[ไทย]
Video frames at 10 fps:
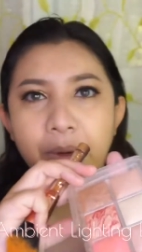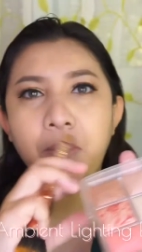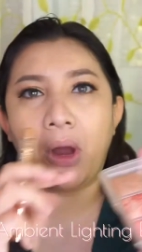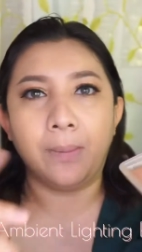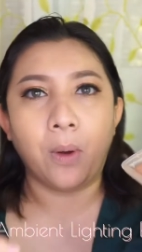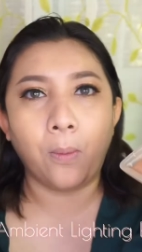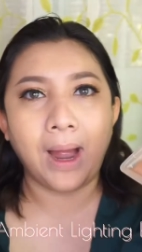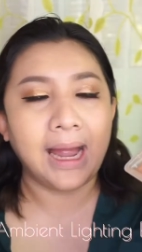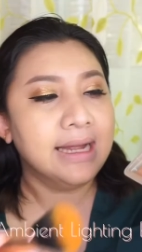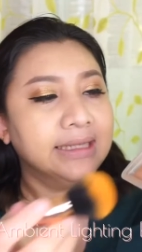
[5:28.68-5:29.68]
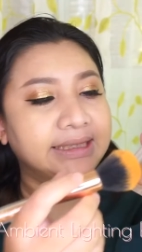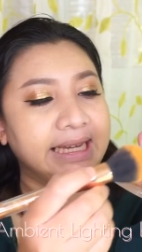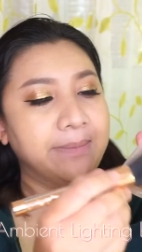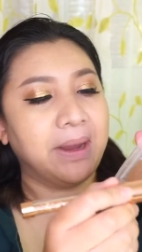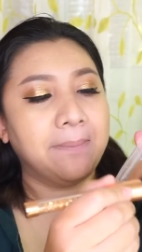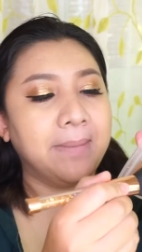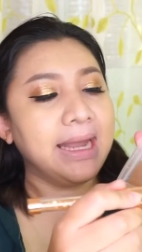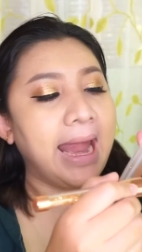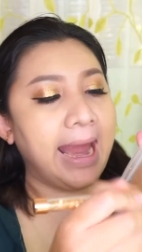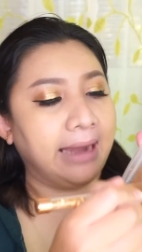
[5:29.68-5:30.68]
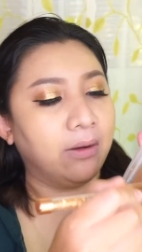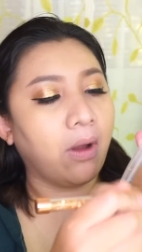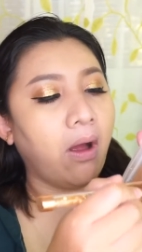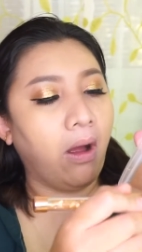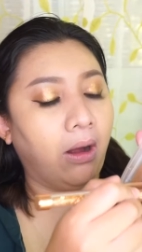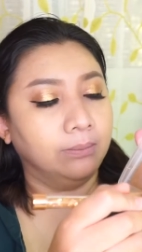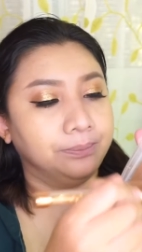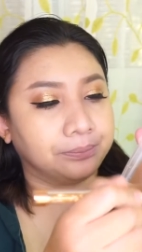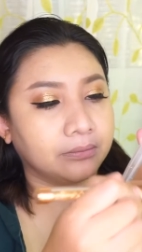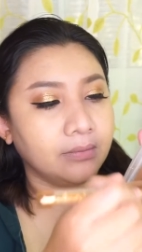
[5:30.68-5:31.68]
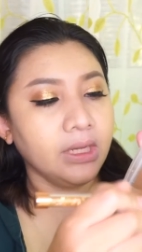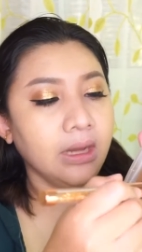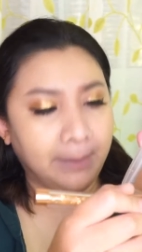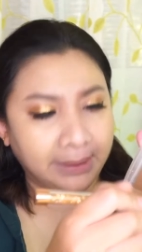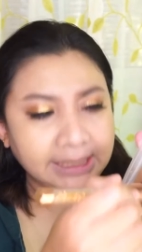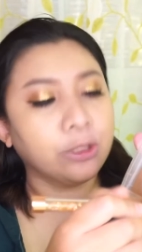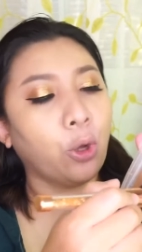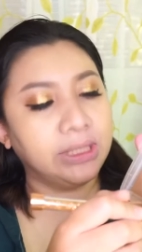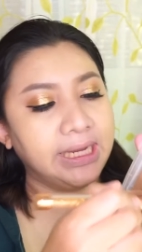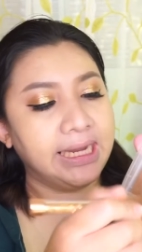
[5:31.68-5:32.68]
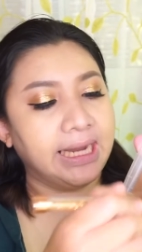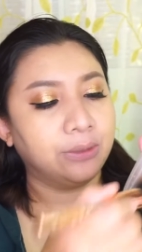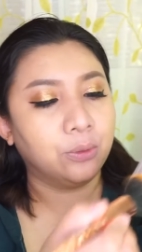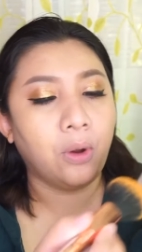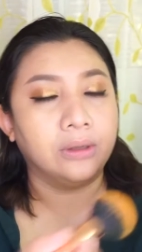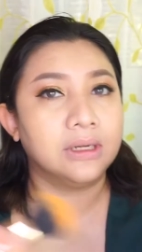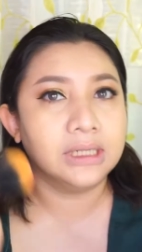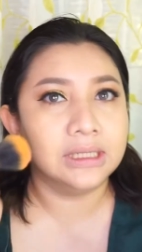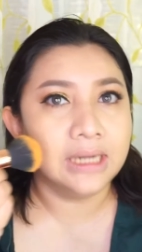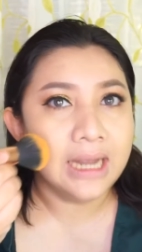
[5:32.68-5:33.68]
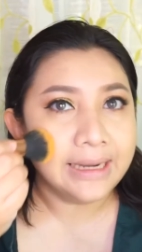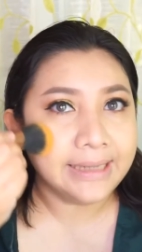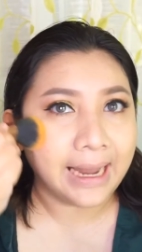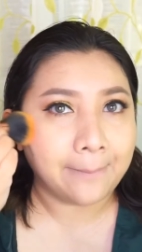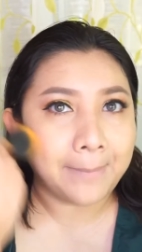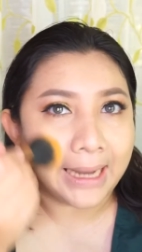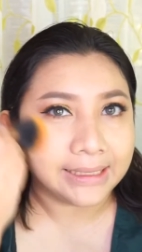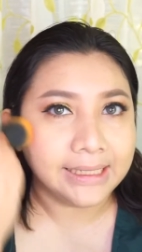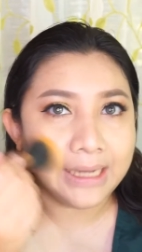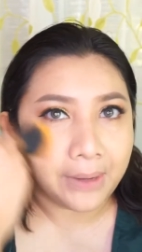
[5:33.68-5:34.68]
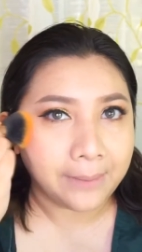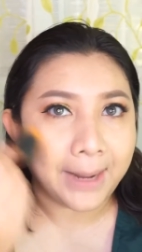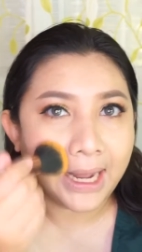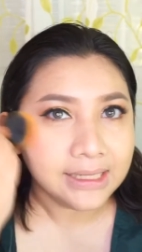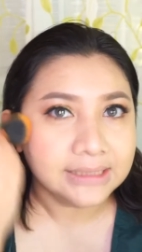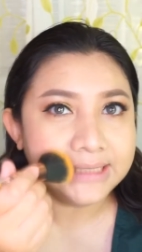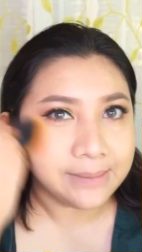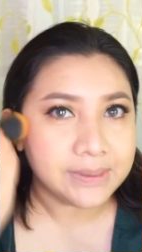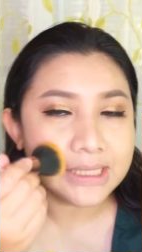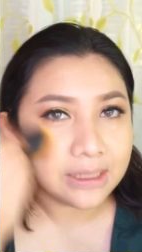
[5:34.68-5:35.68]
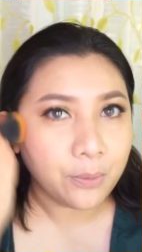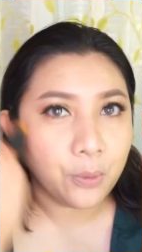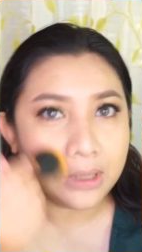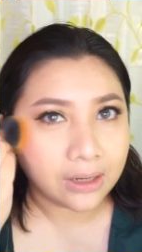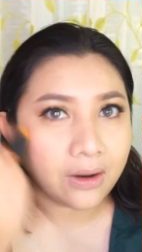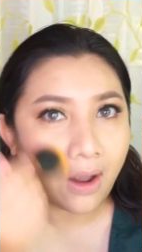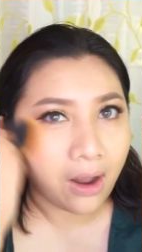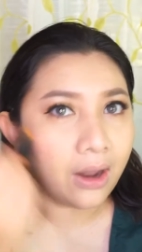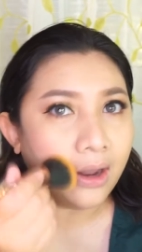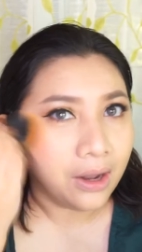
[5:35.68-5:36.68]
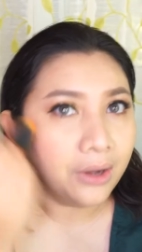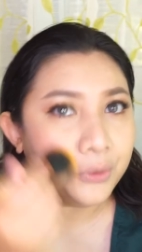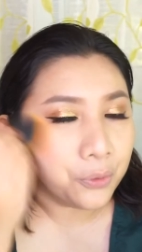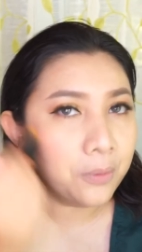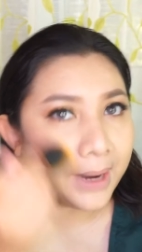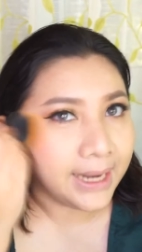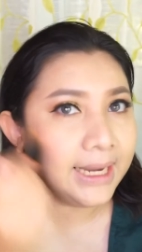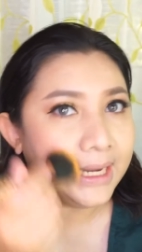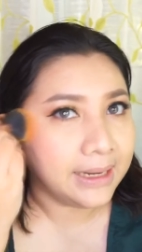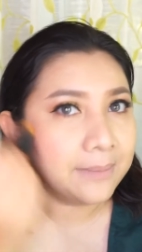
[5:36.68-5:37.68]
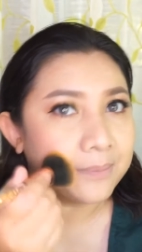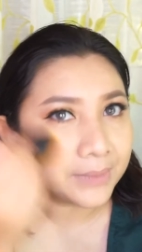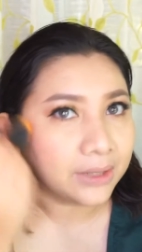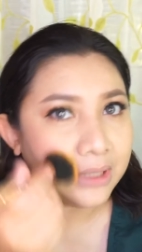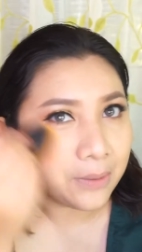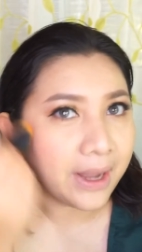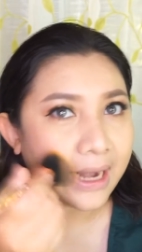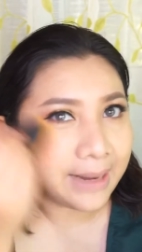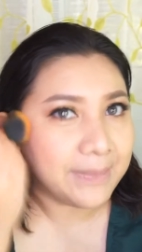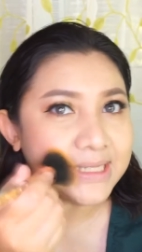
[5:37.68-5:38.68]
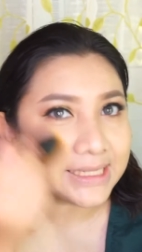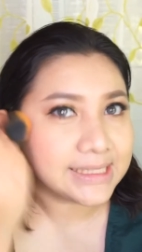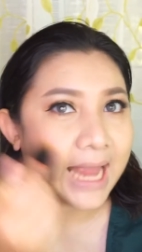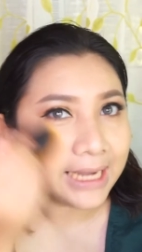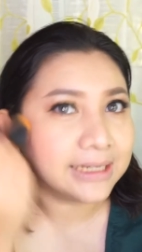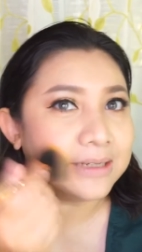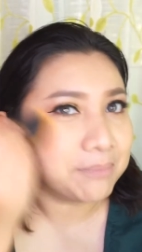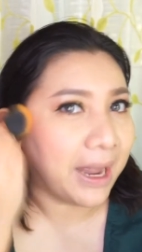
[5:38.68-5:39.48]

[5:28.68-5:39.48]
บ่อยๆเพราะว่าสีมันไม่แรงแล้วก็มันติดทนดีนะคะทุกคนก็คือเนี่ยปาดทีเดียวเห็นปะสีมันจะละมุนแล้วก็ดูไม่เขาเรียกว่าอะไรไม่จัดจ้านเกินไป